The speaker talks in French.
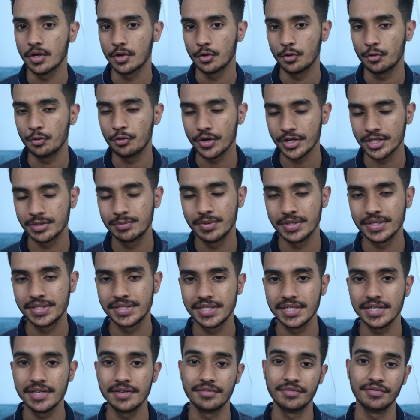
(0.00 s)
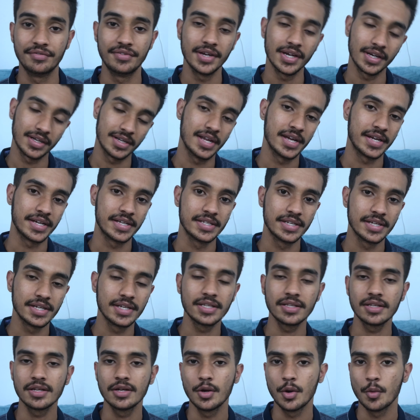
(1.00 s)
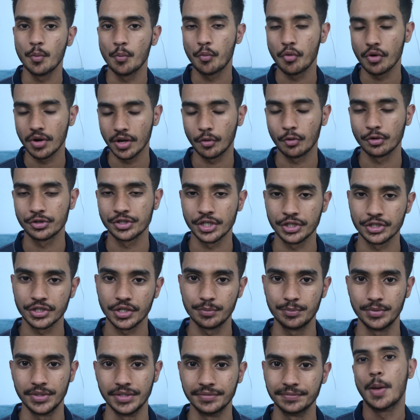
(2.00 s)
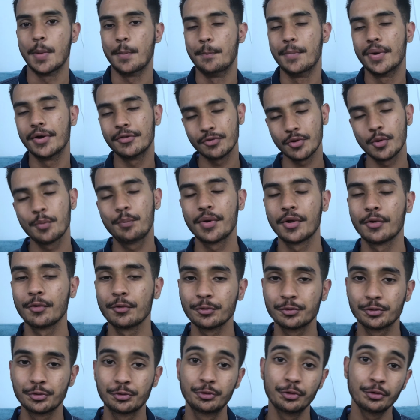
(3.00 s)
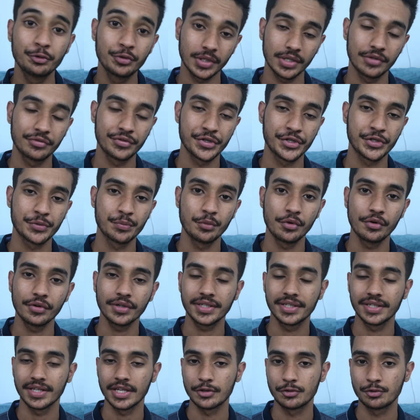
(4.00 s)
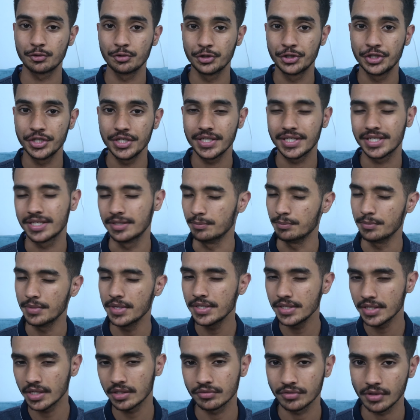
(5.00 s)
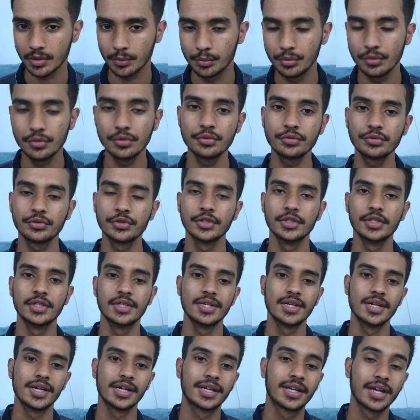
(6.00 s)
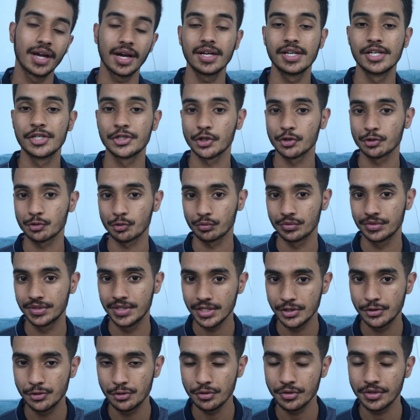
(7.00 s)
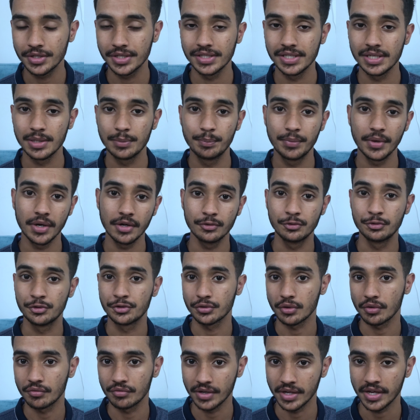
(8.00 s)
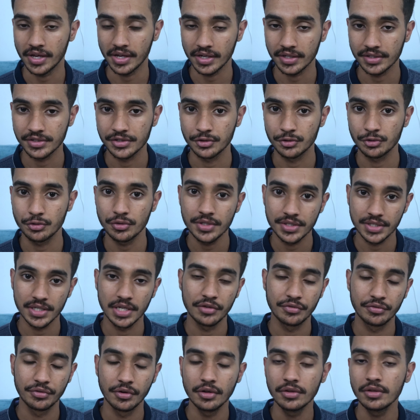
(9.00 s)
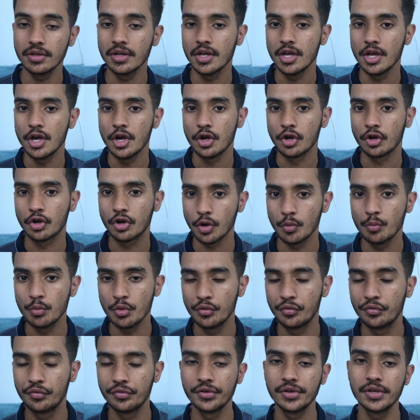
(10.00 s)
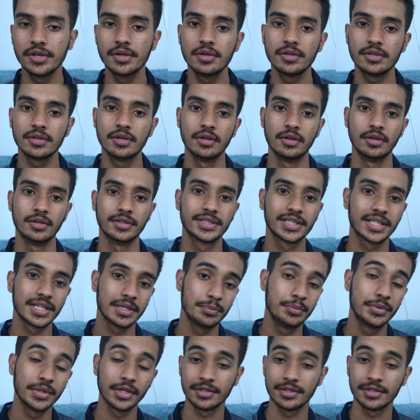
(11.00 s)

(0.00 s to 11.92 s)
USB-C vers Lightning pour la recharge rapide. Maintenant parlons du taux de rafraîchissement qui est un sujet qui m'énerve un peu car les gens sont déçus qu'il n'y ait pas du 120 Hz sur les iPhones comme le fait euh, très bien